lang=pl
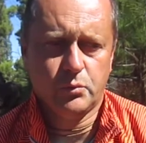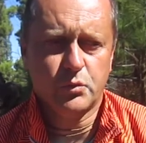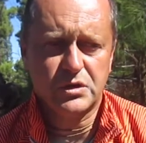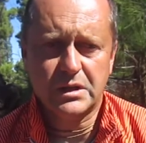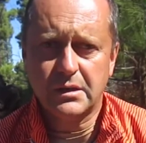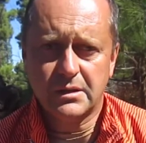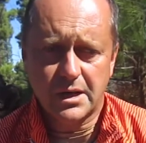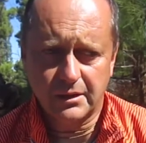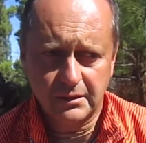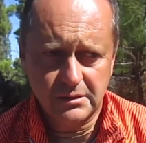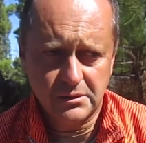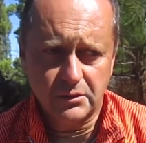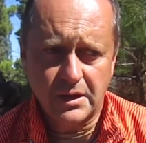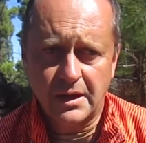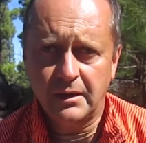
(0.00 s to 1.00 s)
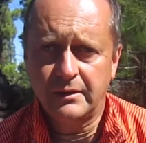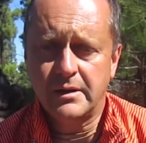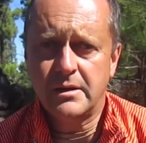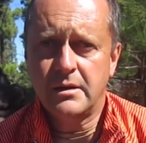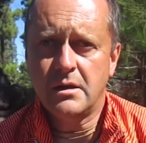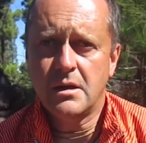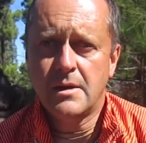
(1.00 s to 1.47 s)
muzyki
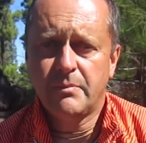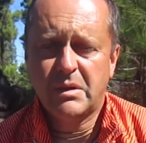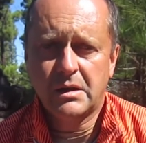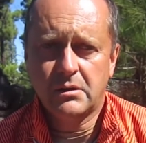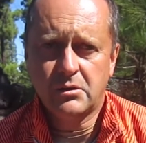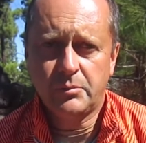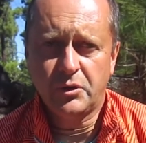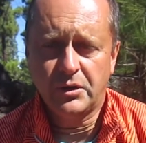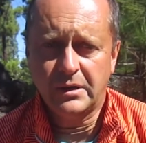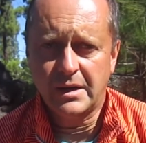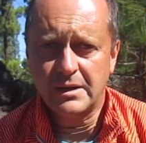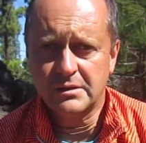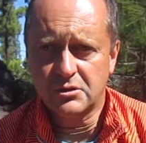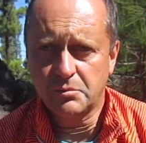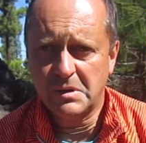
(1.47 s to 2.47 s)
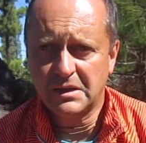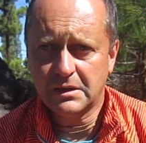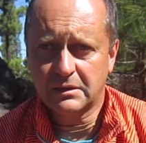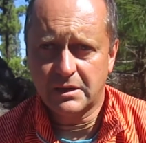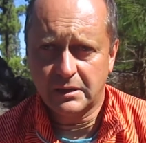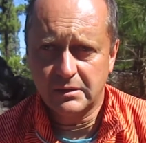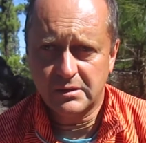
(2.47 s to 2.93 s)
tradycjonalnej, e, robionej na
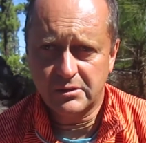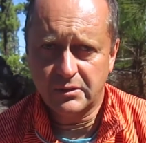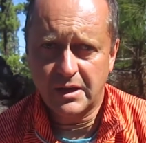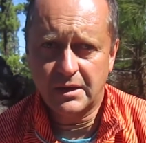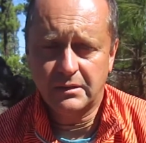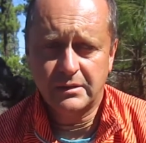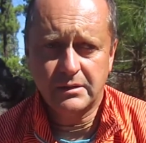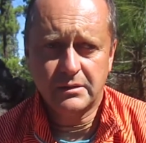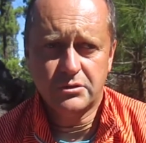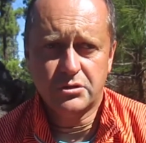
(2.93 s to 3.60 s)
instrumentach tradycjonalnych,